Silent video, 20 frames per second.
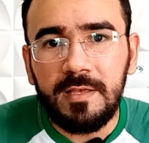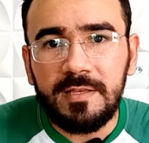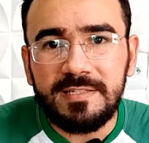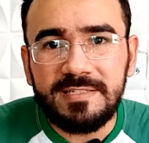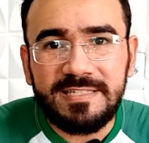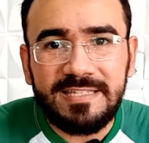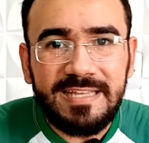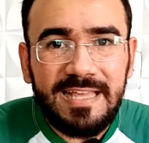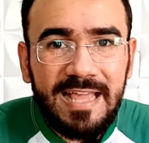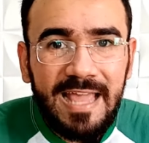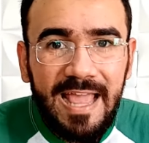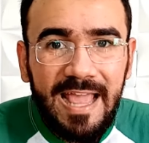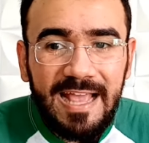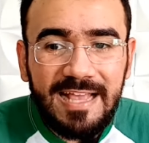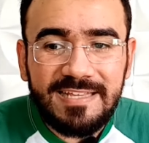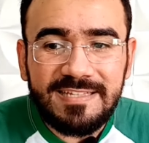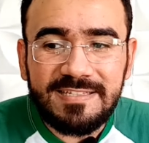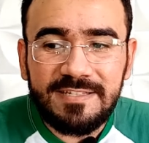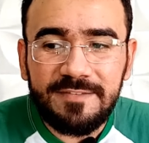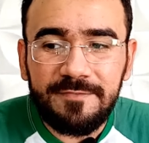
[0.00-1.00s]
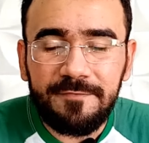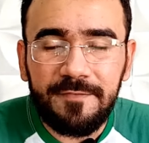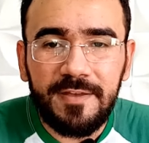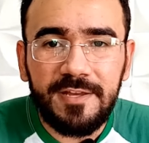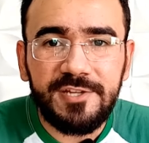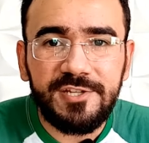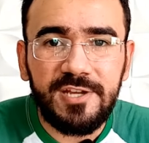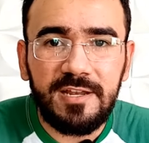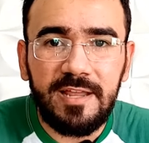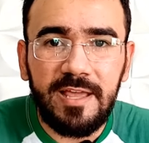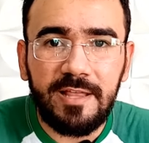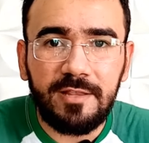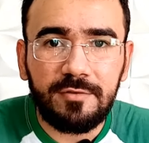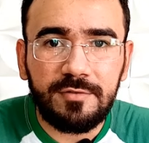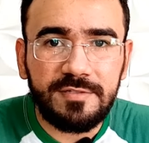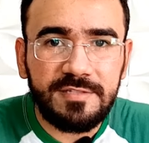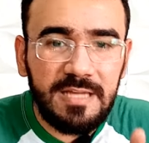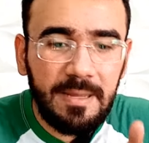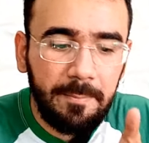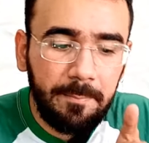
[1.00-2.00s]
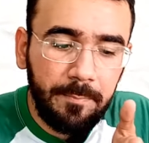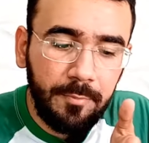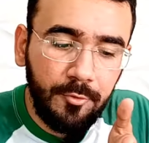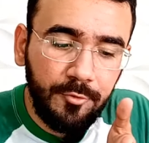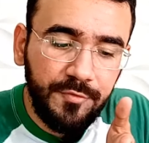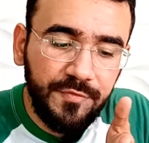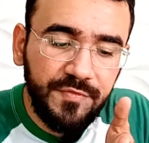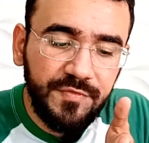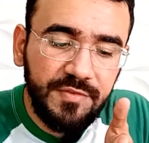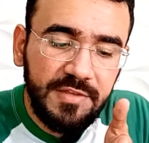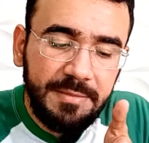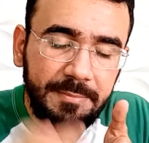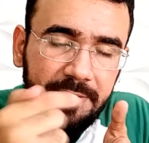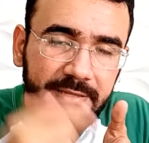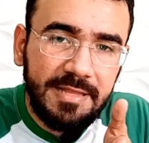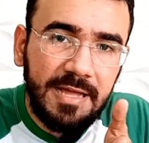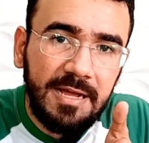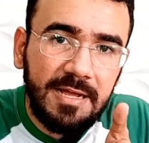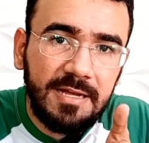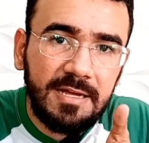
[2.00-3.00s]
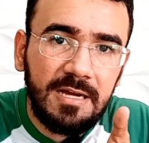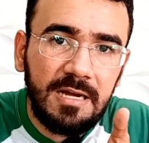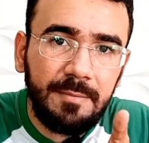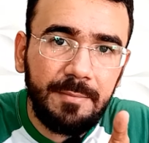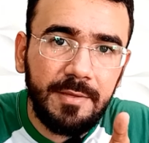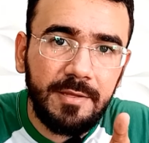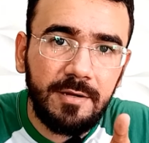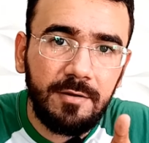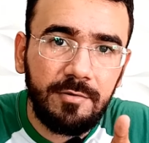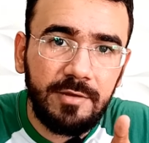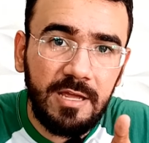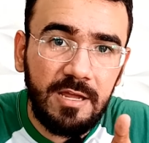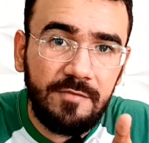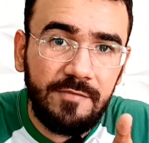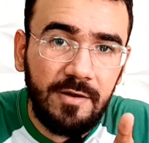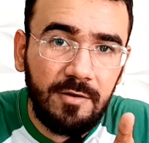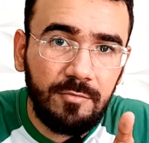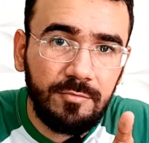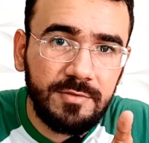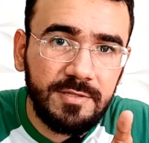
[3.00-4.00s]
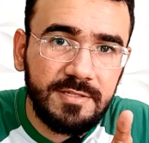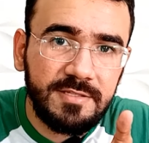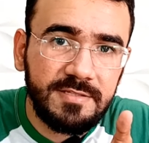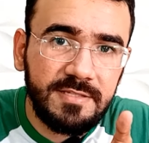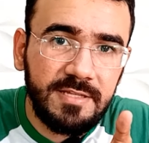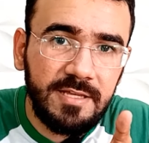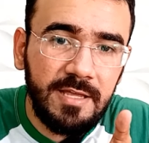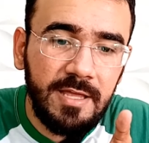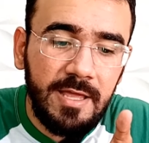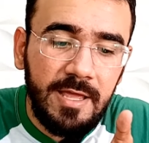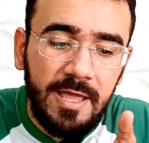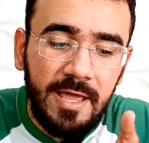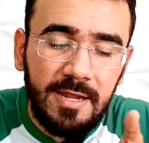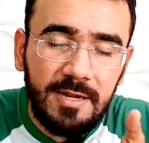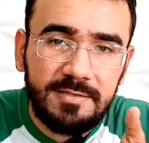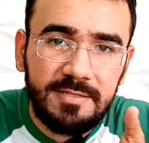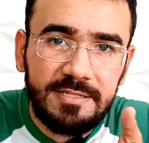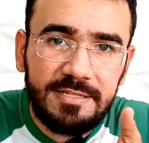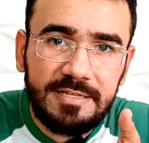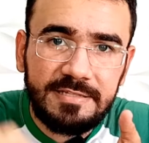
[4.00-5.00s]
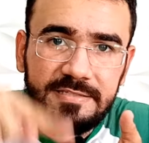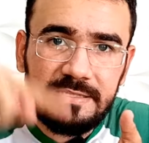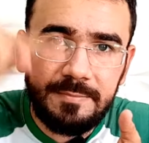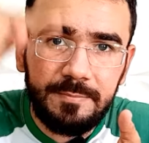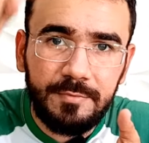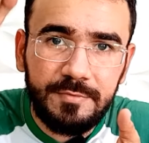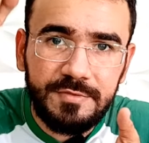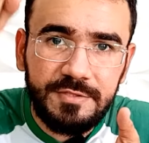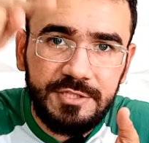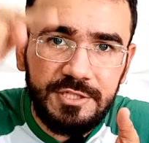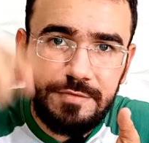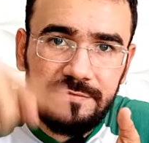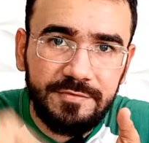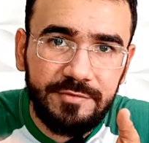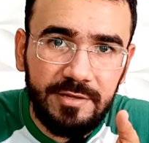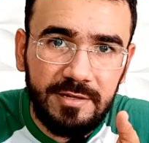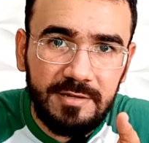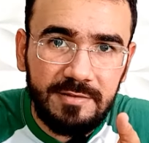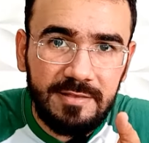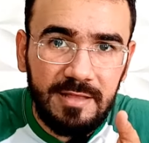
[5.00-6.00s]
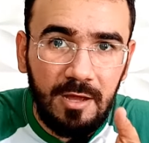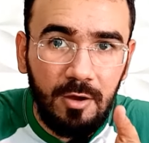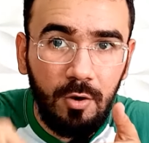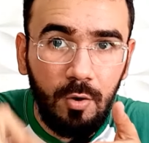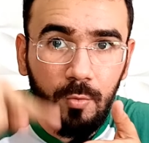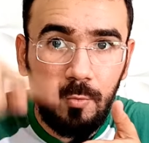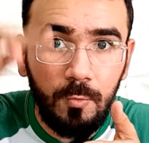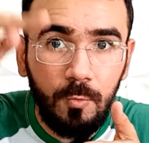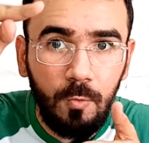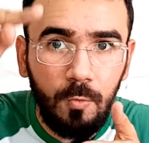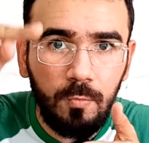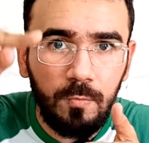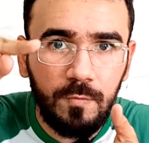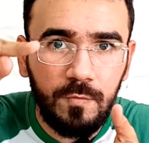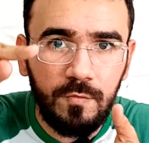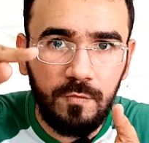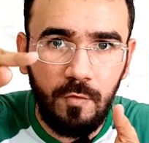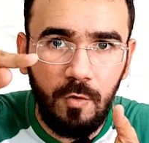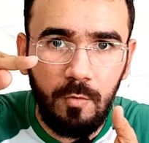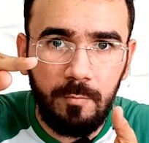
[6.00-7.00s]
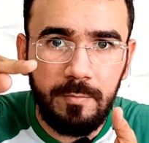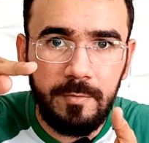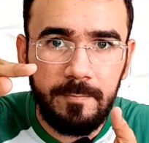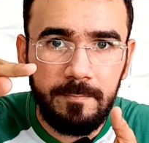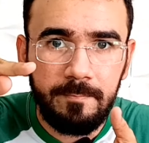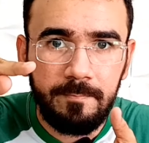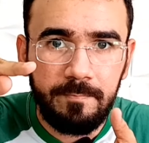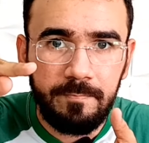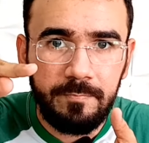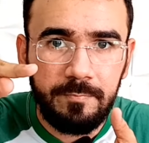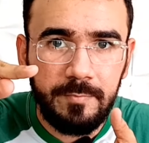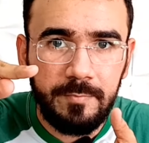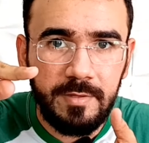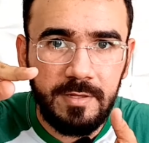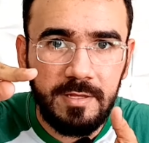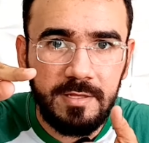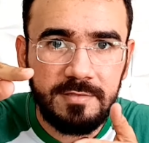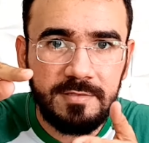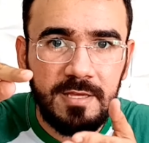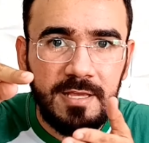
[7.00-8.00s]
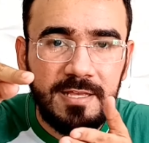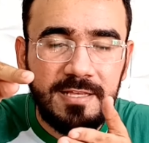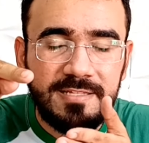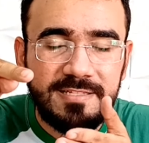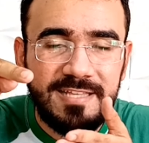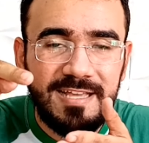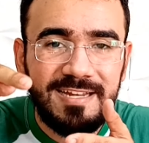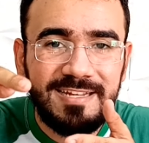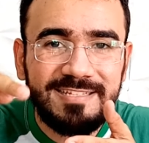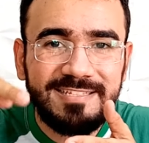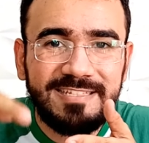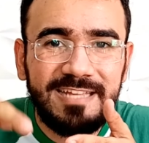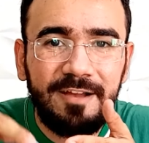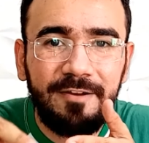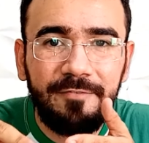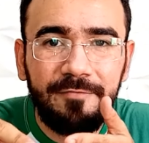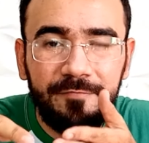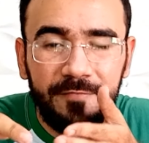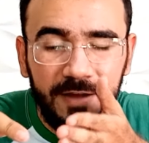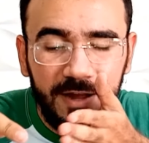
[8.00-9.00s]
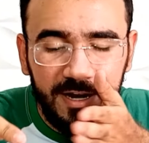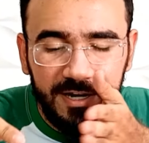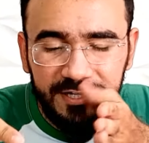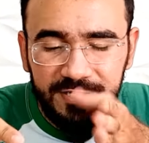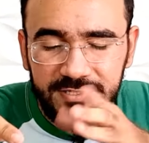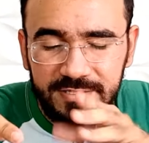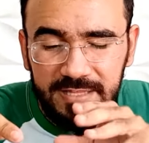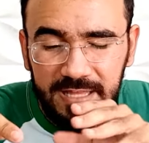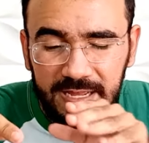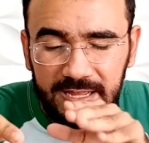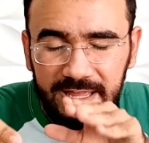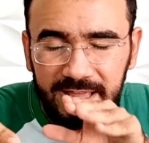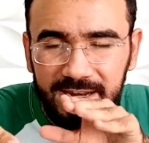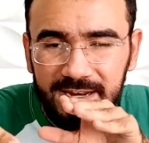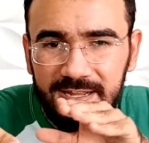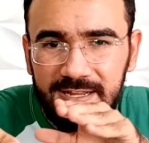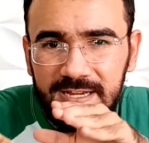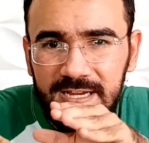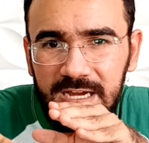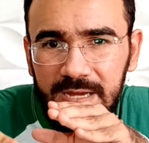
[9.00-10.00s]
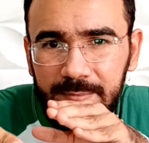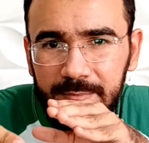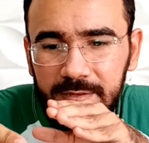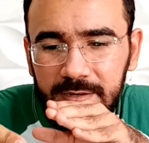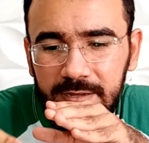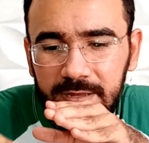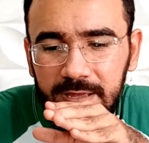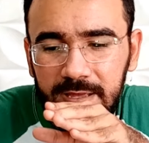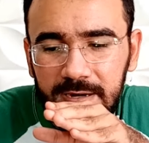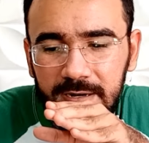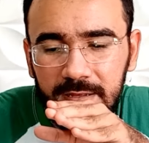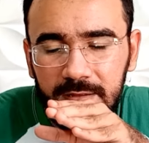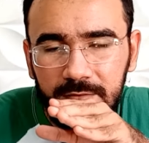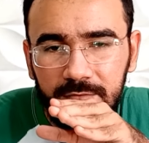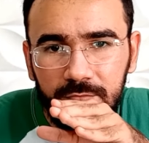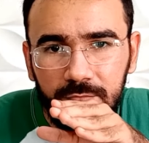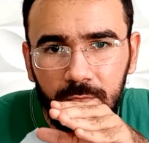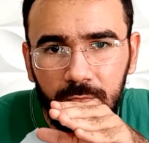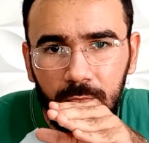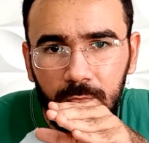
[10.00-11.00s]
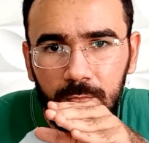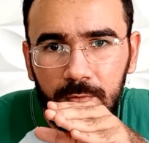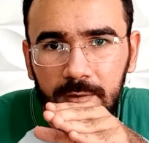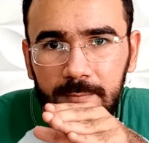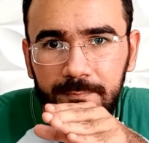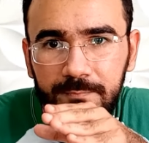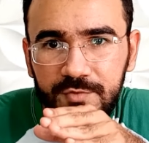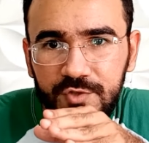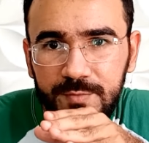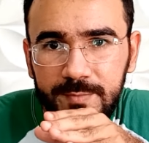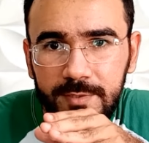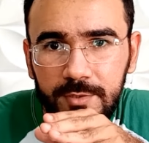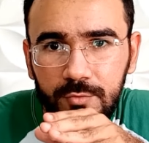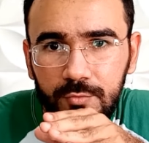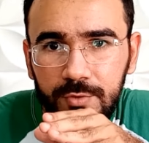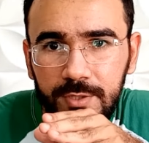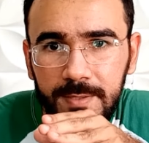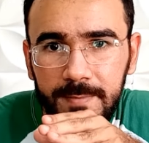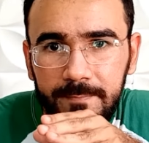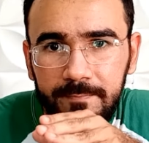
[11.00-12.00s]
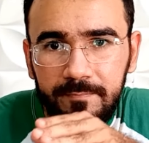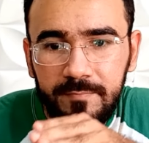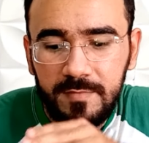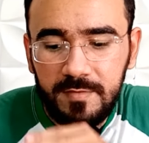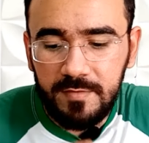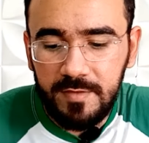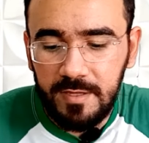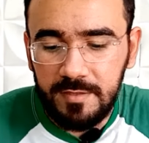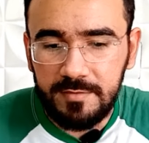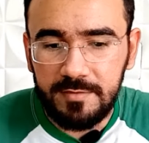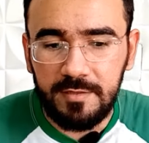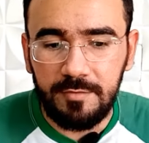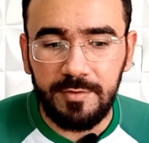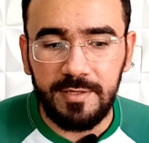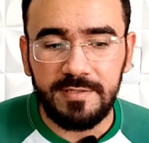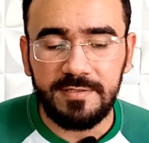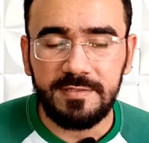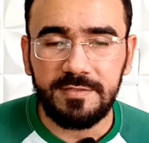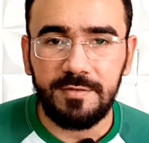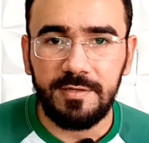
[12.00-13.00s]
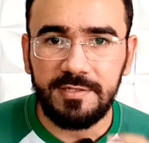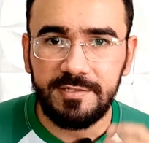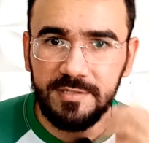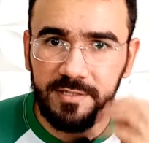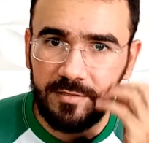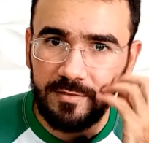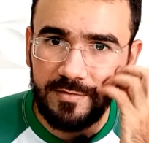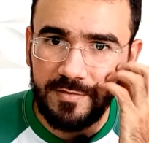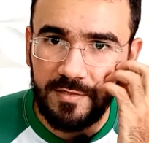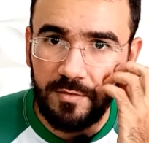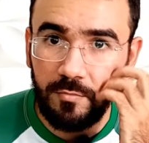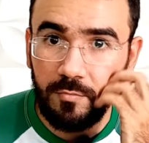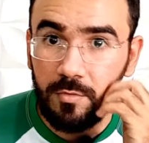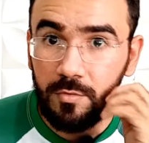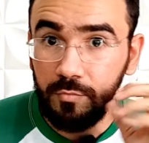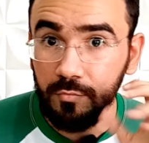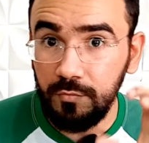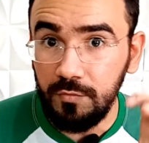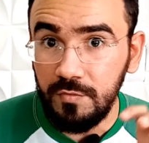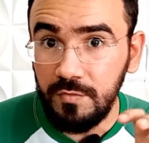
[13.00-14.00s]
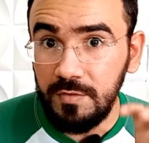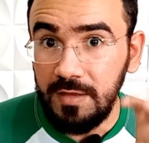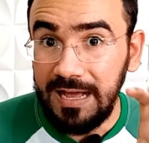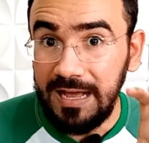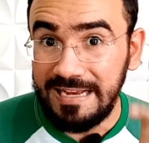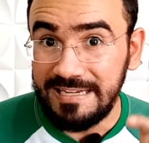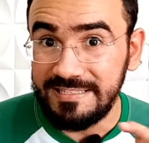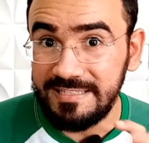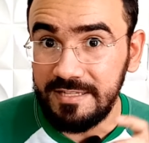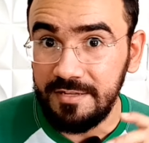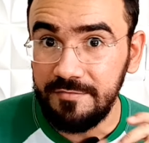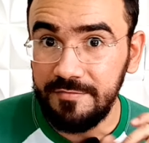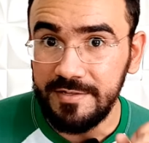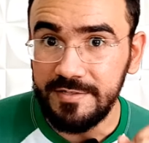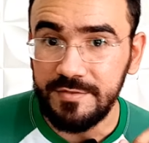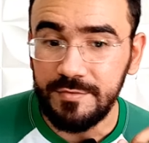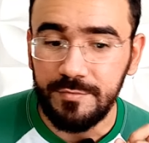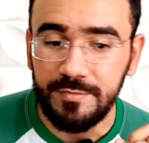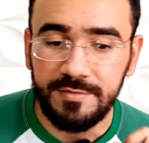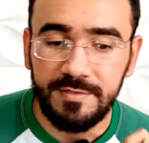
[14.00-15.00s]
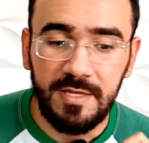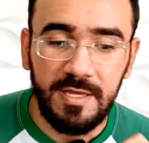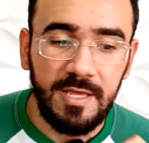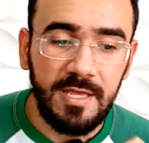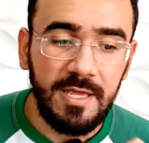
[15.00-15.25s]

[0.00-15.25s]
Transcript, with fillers: Se esse feixe elétrico se aproxima da câmera, o que, é que vai acontecer? Ela tende a ser positiva, então ela dá, ó, uh, sobe beleza? Se ela se afasta daquela câmera, ela uh, diminui, certo? Então esses são as são os, as derivações.